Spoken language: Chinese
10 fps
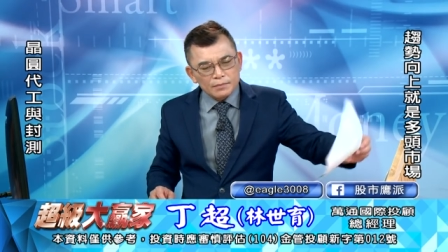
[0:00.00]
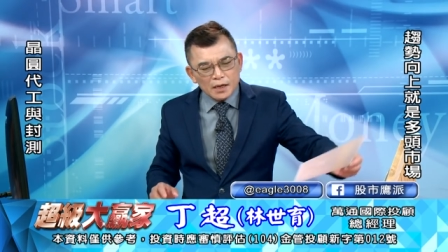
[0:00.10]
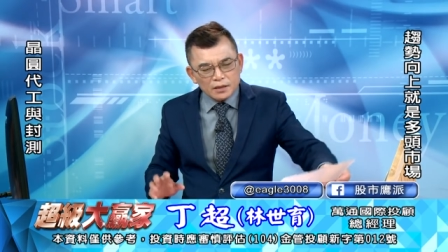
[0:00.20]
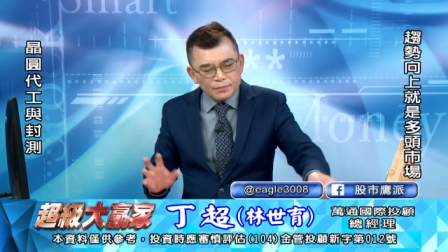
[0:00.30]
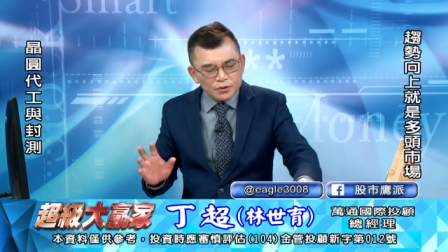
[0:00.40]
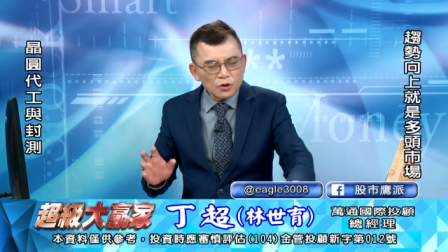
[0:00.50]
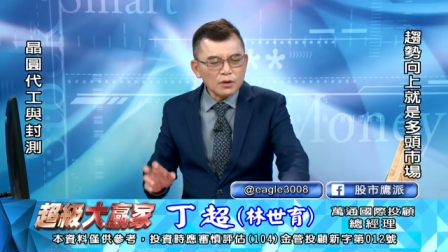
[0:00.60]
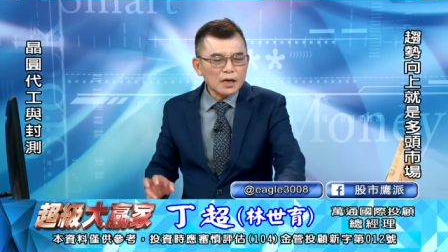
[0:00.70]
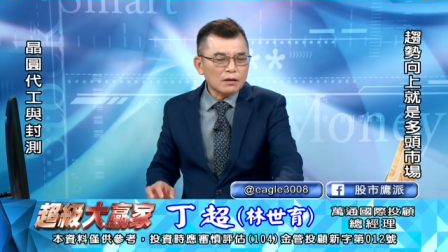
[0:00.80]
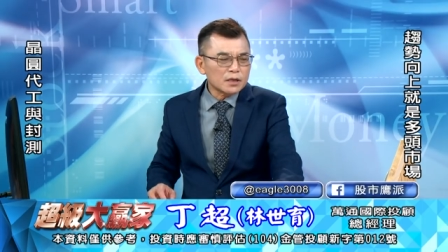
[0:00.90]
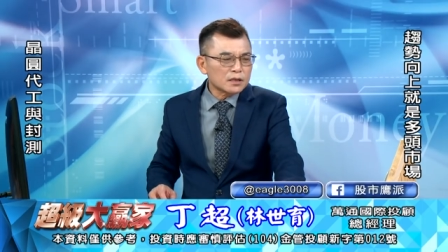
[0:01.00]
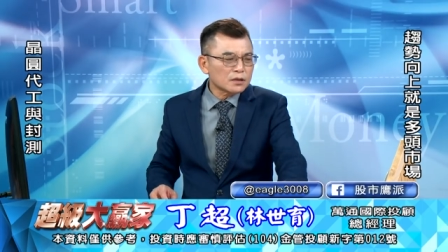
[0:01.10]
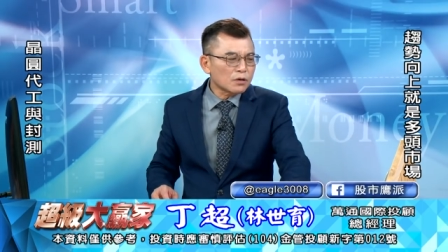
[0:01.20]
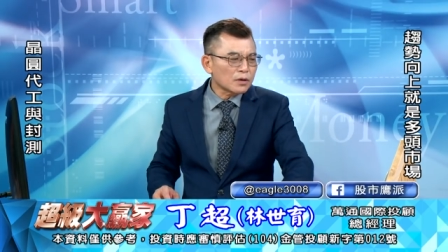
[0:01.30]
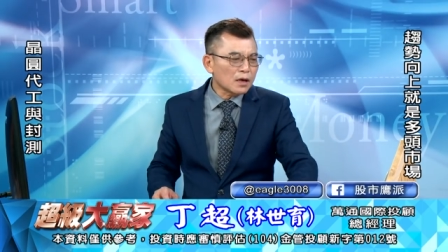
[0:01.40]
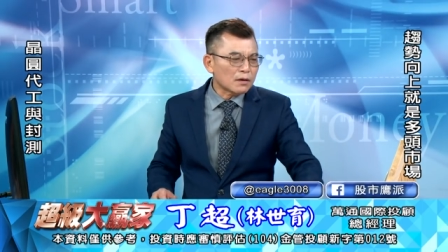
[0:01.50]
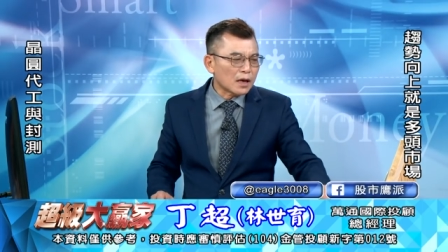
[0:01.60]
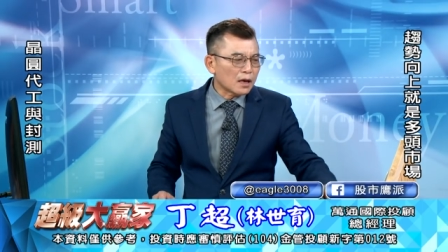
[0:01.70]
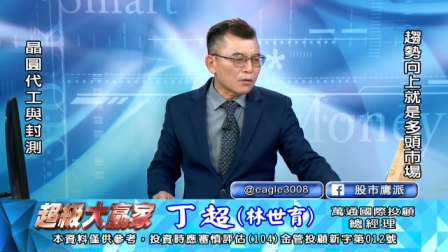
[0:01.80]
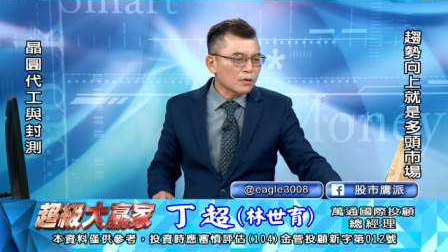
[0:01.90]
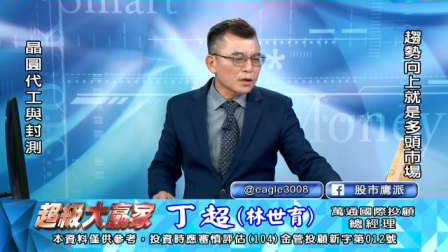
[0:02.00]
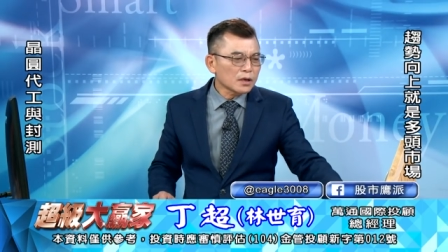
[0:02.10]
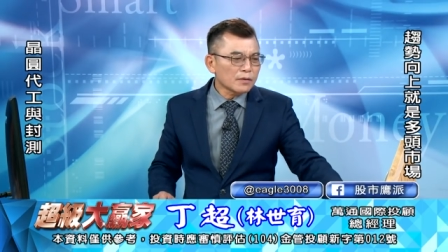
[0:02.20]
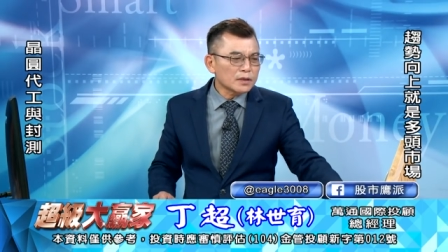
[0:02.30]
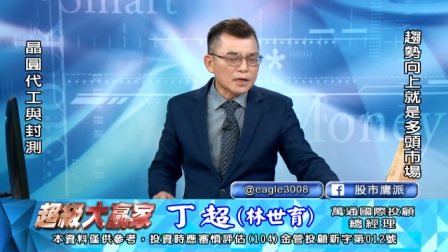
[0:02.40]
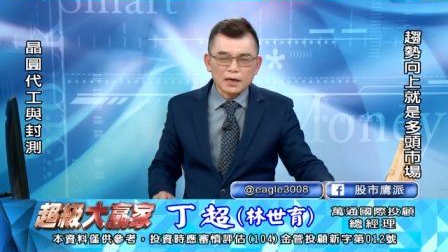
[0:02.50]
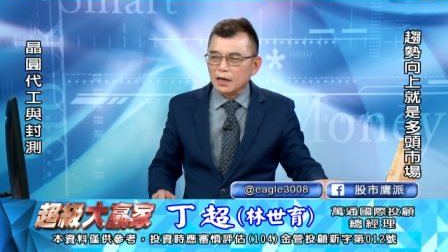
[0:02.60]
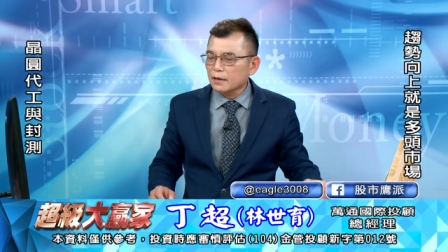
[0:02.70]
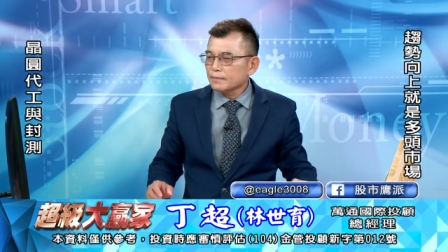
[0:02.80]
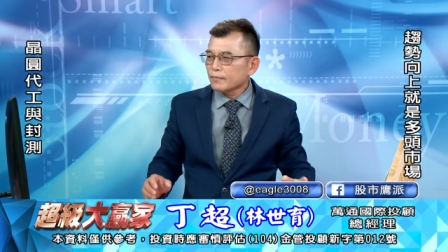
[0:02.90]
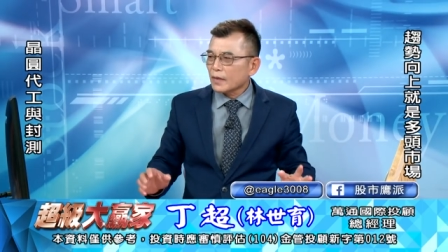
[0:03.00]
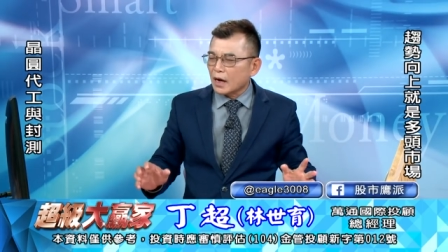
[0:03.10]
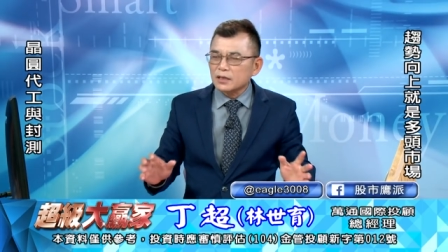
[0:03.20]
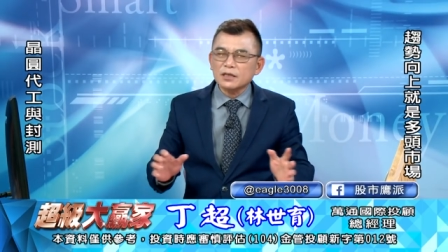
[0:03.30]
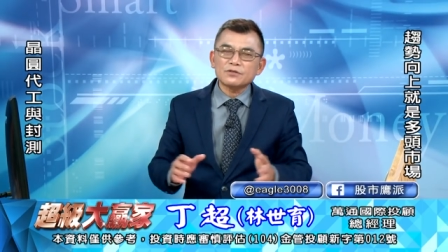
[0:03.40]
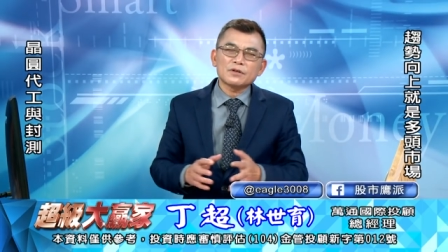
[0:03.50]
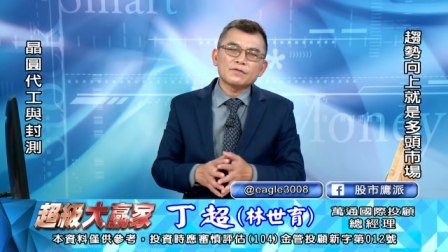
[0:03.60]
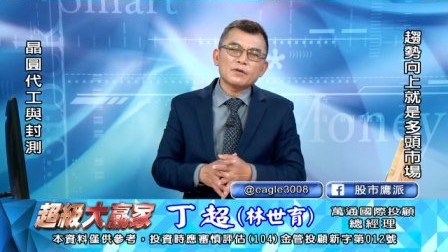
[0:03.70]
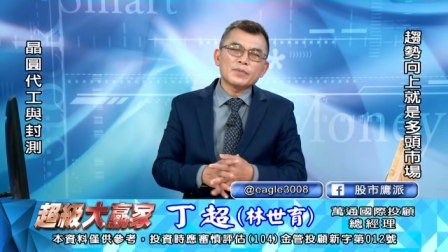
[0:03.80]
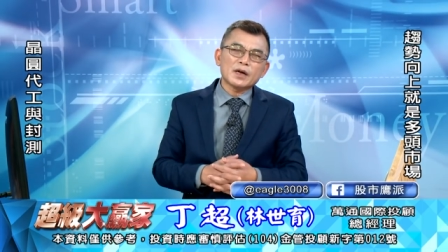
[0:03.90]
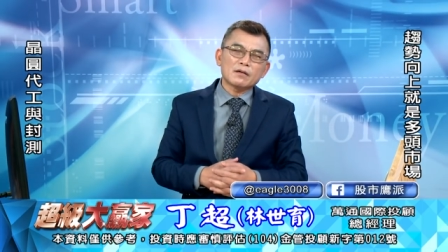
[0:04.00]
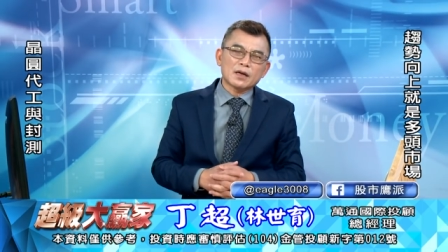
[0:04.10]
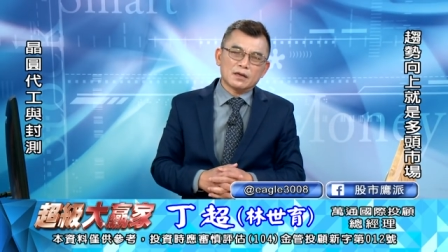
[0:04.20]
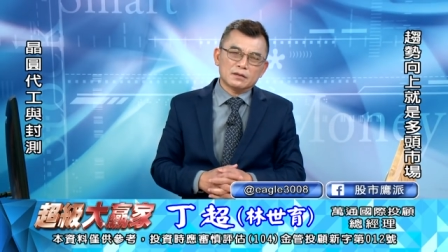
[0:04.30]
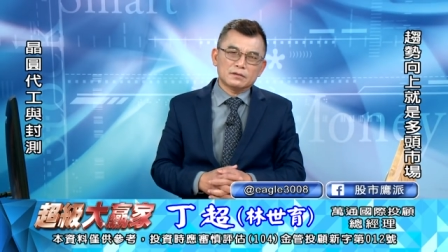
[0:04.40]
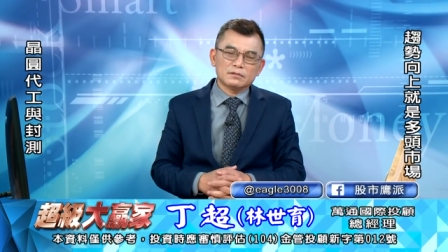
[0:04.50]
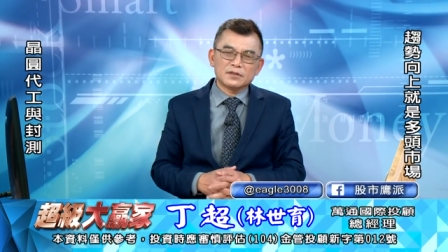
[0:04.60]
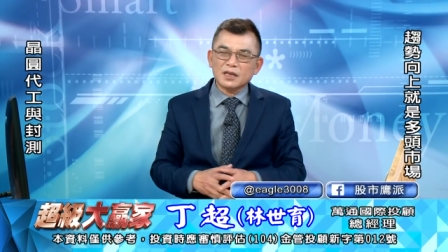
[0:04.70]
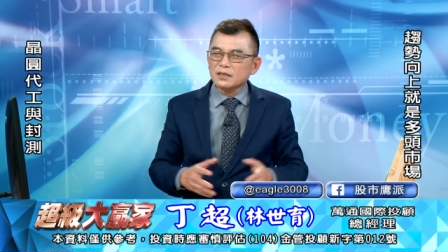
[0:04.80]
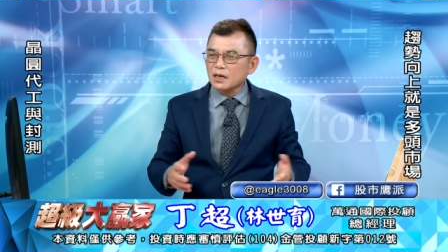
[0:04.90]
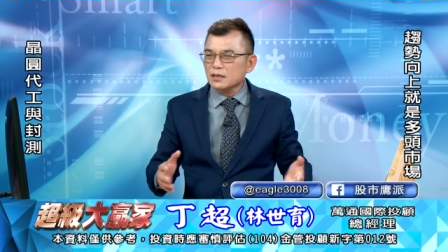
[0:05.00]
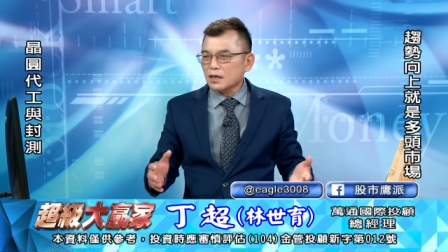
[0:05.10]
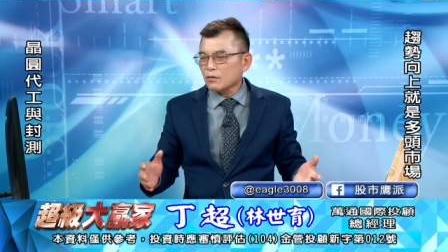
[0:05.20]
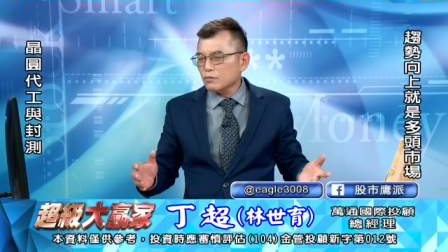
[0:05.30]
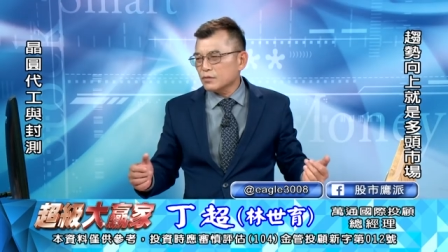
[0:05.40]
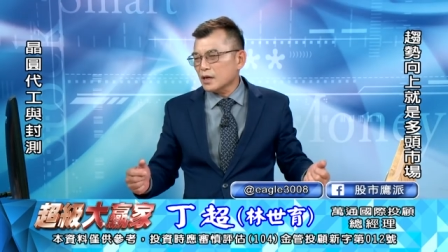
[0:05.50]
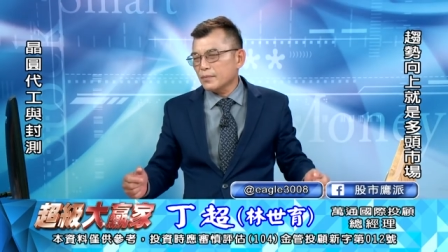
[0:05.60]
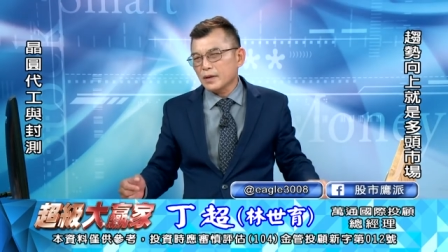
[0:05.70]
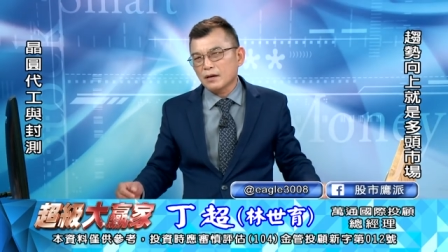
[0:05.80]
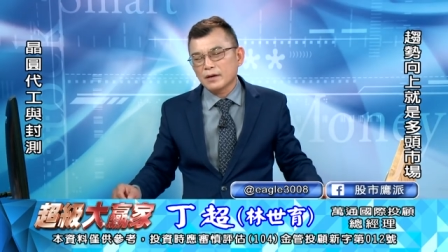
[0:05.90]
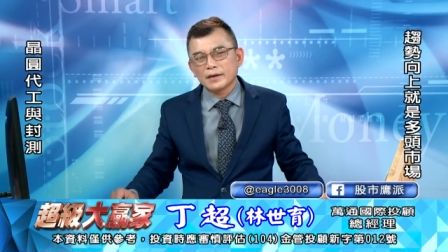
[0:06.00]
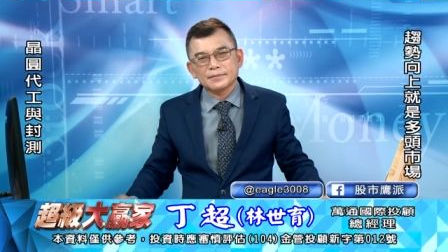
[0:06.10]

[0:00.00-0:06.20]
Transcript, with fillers: 面子不重要，理智重要啦。我跟各位讲啊，行情随风飘啦，钱在烧，股在飙了。